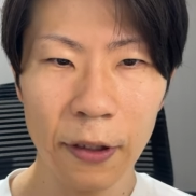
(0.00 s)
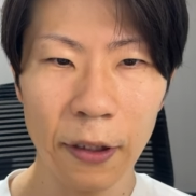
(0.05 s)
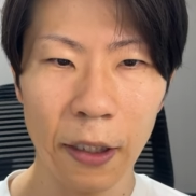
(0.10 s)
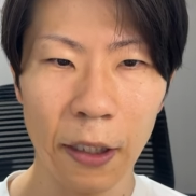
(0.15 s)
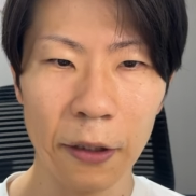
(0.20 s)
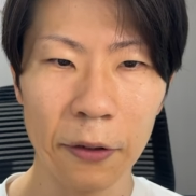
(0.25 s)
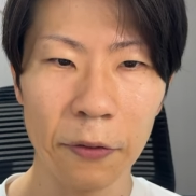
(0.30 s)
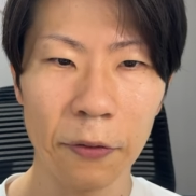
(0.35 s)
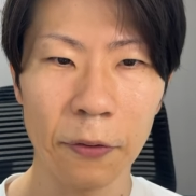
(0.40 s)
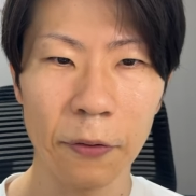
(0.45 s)

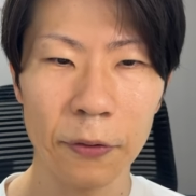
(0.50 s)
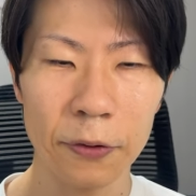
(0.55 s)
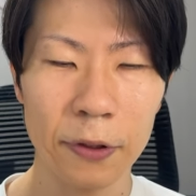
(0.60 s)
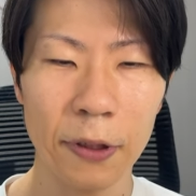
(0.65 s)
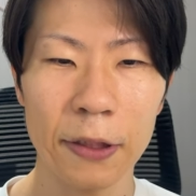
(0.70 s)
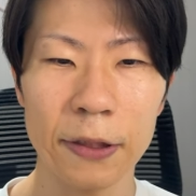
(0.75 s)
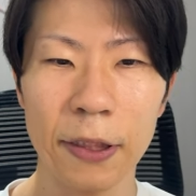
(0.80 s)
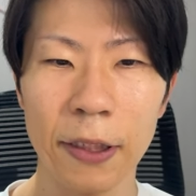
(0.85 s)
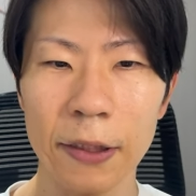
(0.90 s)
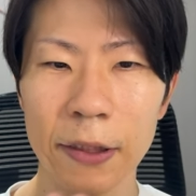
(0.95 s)
あの、そん
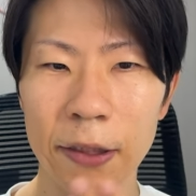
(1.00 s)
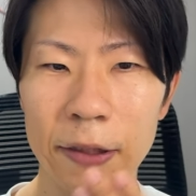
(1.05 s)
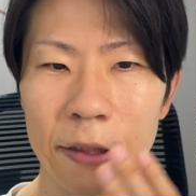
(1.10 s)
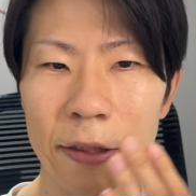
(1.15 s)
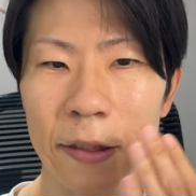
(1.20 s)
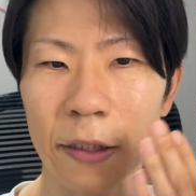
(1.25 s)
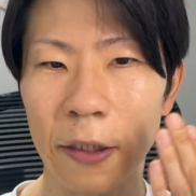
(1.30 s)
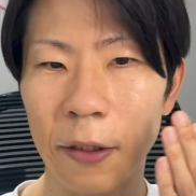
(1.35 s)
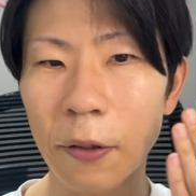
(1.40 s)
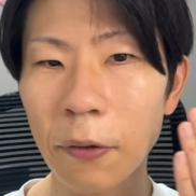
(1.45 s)
な整形し
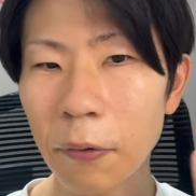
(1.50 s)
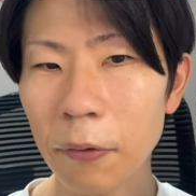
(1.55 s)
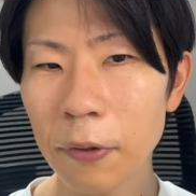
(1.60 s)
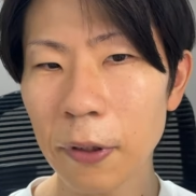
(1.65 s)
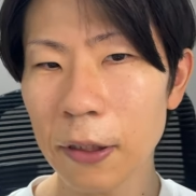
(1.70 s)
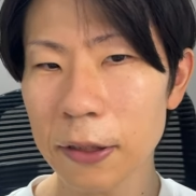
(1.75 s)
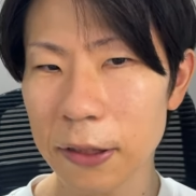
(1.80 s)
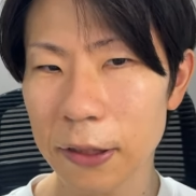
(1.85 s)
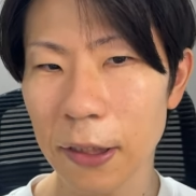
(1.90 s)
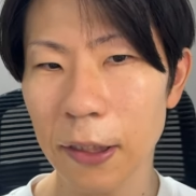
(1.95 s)
てたらこん
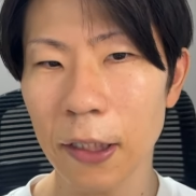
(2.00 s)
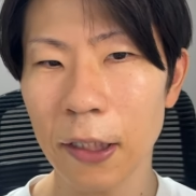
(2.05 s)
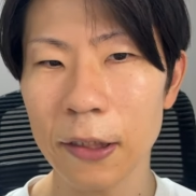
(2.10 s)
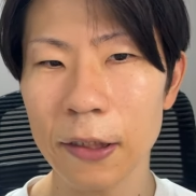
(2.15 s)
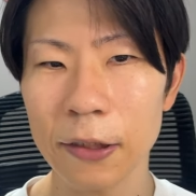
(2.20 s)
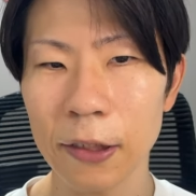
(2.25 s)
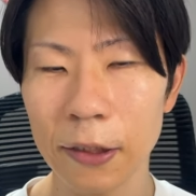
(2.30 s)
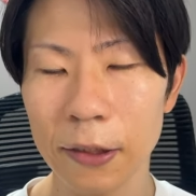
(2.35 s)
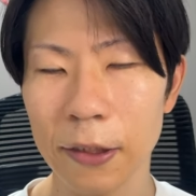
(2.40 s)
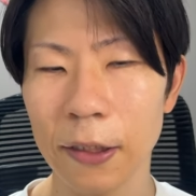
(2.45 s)
な仕上が
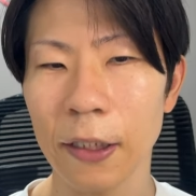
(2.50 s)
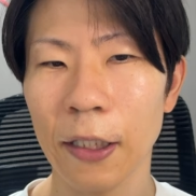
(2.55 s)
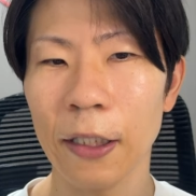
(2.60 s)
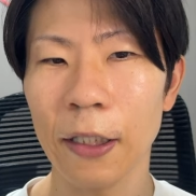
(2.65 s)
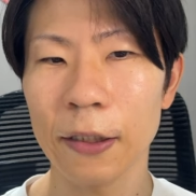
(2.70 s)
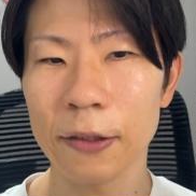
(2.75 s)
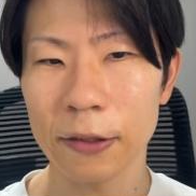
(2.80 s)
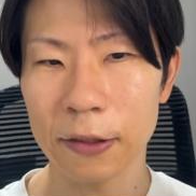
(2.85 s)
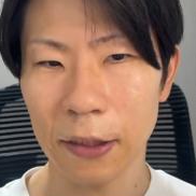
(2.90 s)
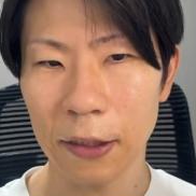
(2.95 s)
りになってない
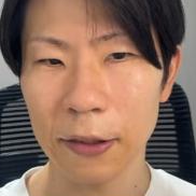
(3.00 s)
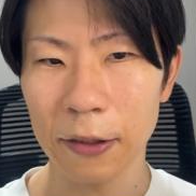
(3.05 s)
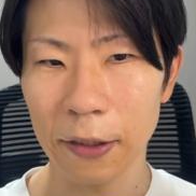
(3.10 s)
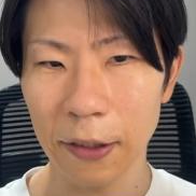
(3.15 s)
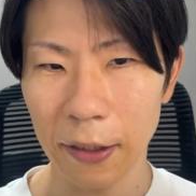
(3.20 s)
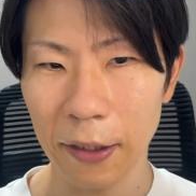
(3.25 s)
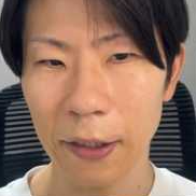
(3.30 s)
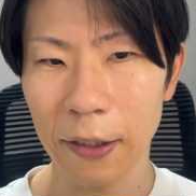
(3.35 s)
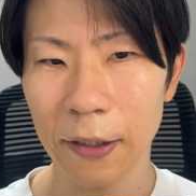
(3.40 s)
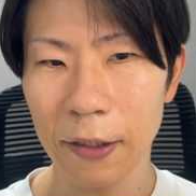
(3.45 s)
はずなん
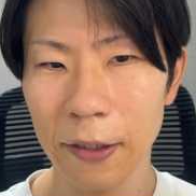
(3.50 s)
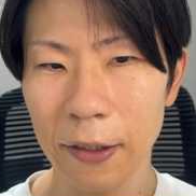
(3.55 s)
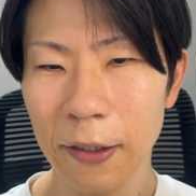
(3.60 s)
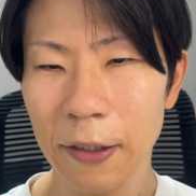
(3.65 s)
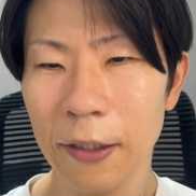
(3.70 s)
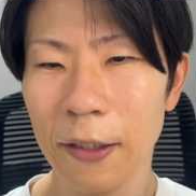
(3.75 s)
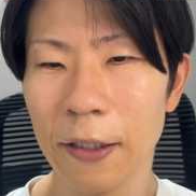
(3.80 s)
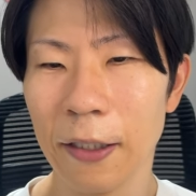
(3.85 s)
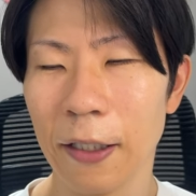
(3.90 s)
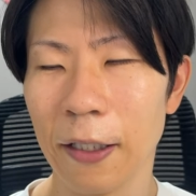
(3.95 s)
で、
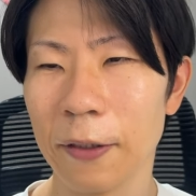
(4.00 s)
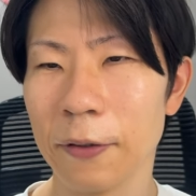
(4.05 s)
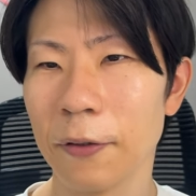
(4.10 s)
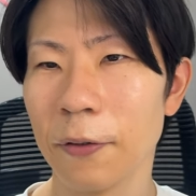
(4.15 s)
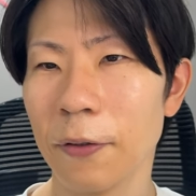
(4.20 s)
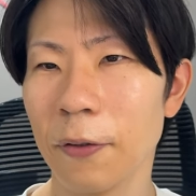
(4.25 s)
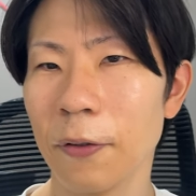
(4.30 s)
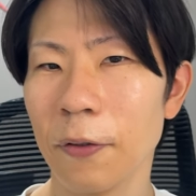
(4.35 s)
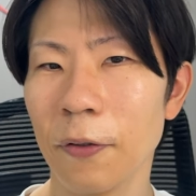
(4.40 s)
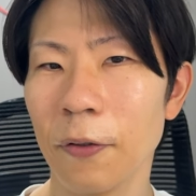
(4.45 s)
あ
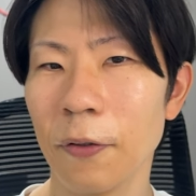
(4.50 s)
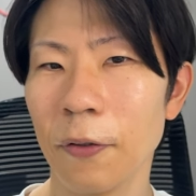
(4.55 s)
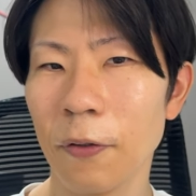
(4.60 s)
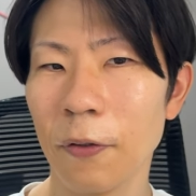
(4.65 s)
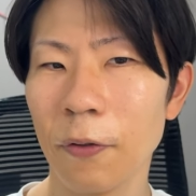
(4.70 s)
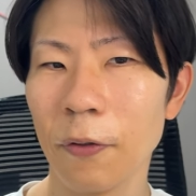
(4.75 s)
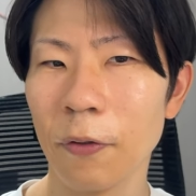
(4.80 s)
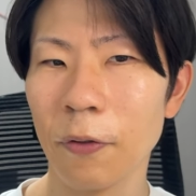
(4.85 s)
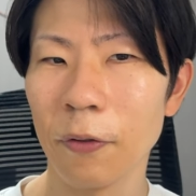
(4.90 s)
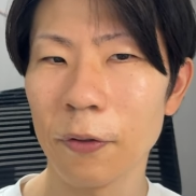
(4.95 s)

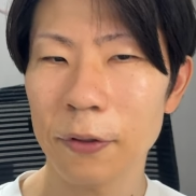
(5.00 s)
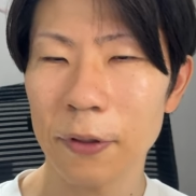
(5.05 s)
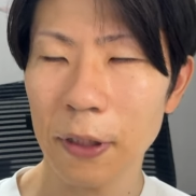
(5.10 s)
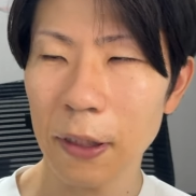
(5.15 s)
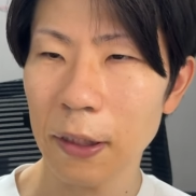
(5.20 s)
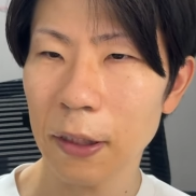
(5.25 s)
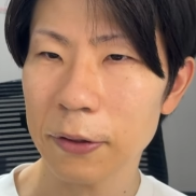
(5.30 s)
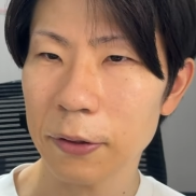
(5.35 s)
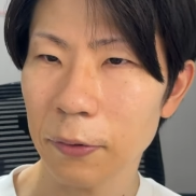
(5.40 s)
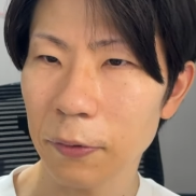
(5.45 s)
の、
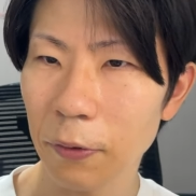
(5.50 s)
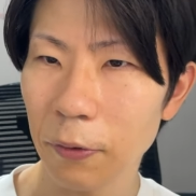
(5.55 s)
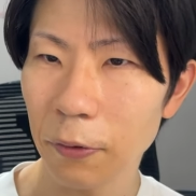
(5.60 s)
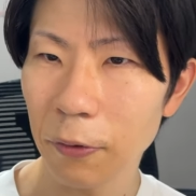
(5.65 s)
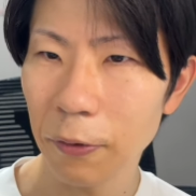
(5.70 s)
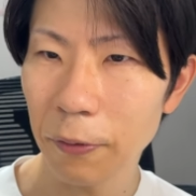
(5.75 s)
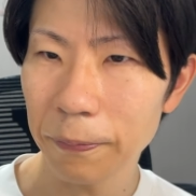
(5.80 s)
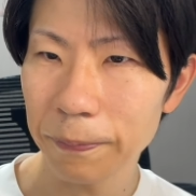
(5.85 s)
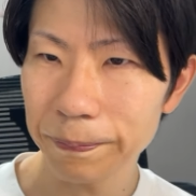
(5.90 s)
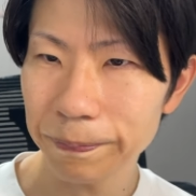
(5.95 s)
ただそ
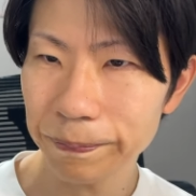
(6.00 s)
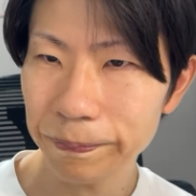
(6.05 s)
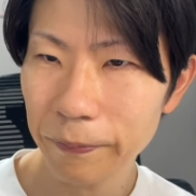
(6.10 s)
の、